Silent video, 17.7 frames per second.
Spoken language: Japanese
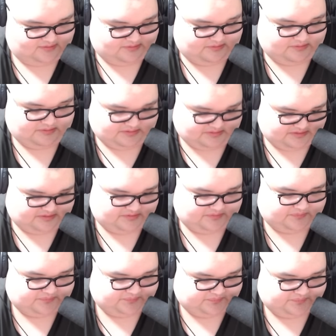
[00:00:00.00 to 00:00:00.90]
うん、
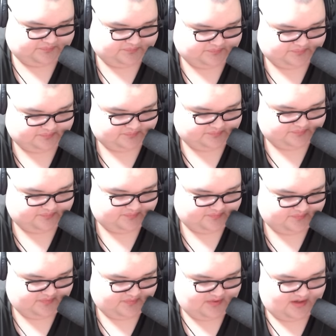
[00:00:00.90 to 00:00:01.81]

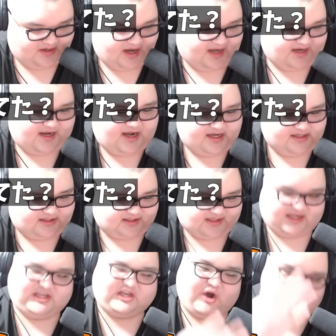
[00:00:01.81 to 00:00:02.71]
羽生えて
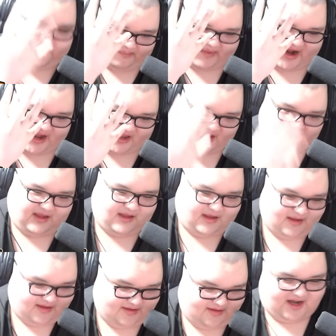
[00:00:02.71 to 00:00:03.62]
た4枚
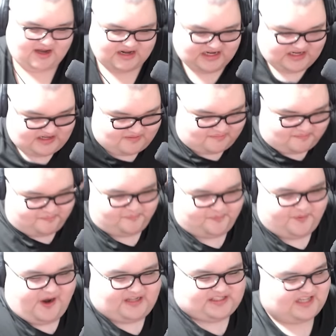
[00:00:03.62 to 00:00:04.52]

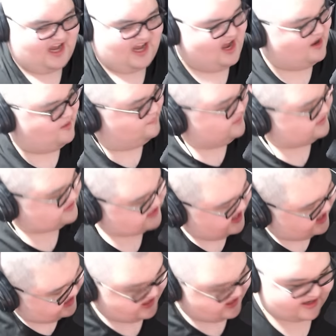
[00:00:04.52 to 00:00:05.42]

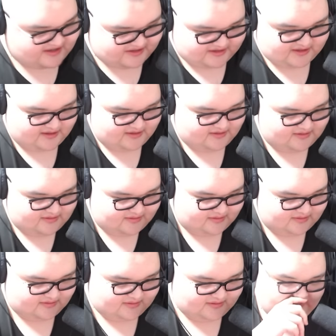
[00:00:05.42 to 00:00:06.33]
バサーバサーが生えてた。
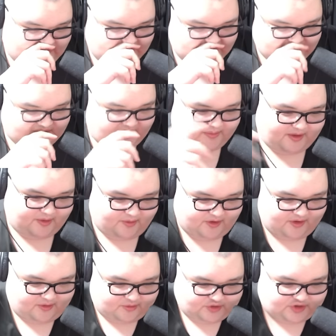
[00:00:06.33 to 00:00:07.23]
ちなみに
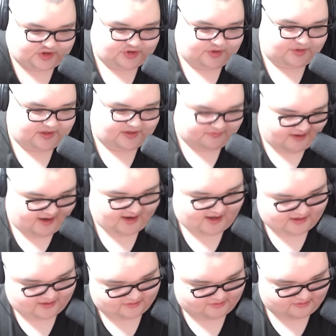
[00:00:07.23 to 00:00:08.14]
俺の後ろに
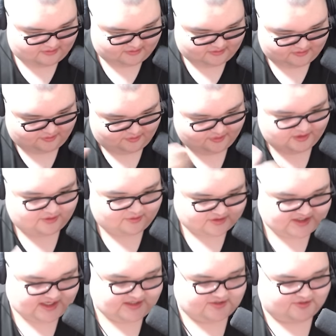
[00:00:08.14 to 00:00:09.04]
は俺
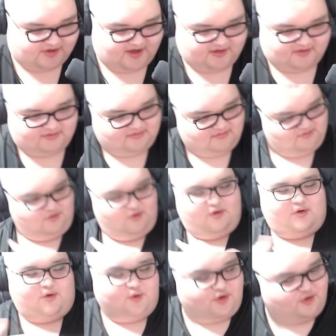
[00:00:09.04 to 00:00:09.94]
の先祖がいる
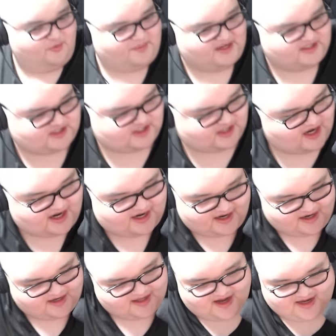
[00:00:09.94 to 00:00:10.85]
俺のばあちゃんが唐
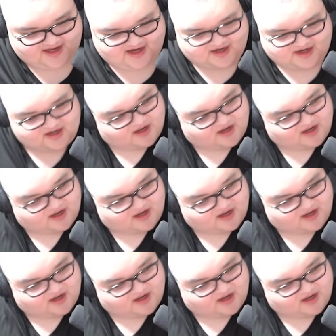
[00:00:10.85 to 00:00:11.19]
揚げあげなが